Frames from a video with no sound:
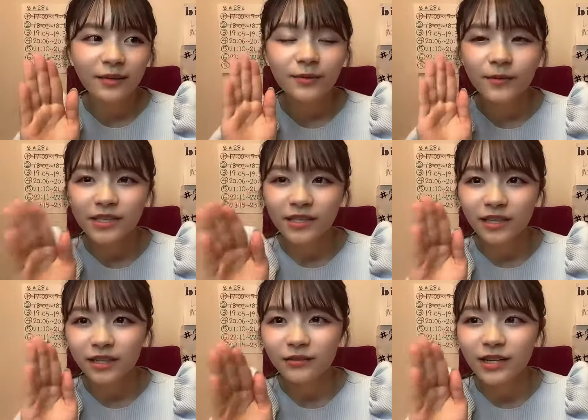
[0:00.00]
食べました
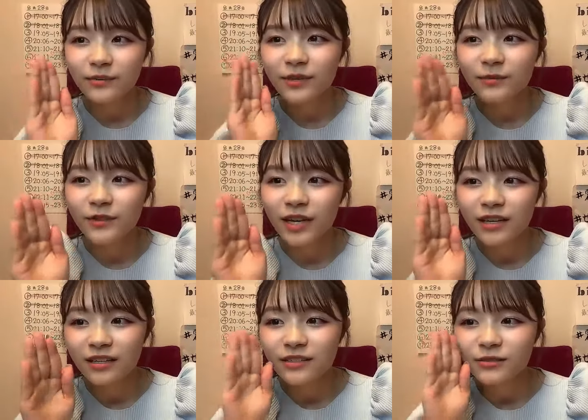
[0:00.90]
けどラーメン部
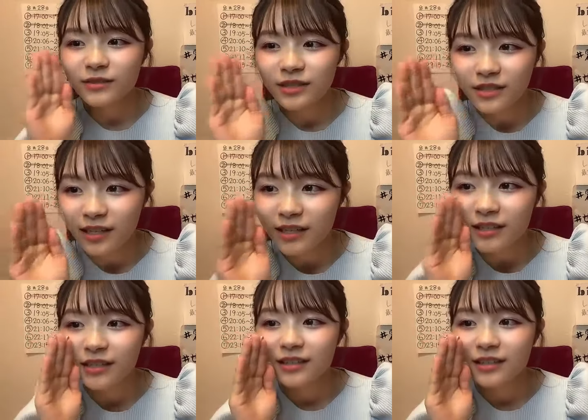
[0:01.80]
入れそうですか